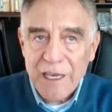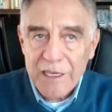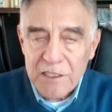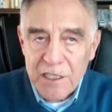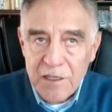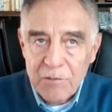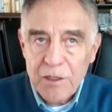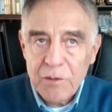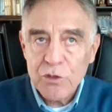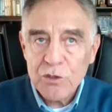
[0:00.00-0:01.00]
de lo que
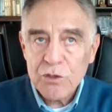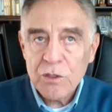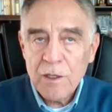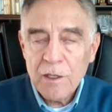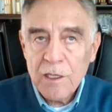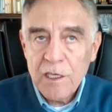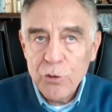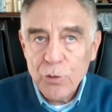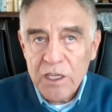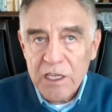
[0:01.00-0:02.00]
escribimos
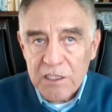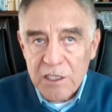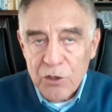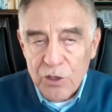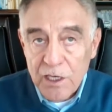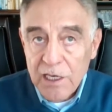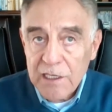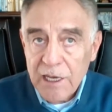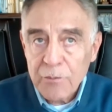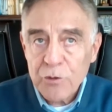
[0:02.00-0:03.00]
y dueñas de lo
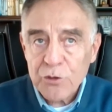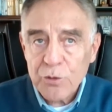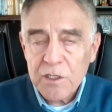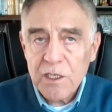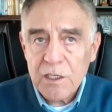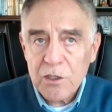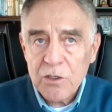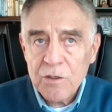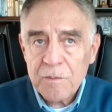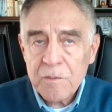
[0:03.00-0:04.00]
que callamos, ¿no es
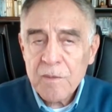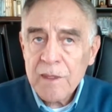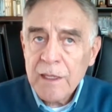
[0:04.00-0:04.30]
cierto?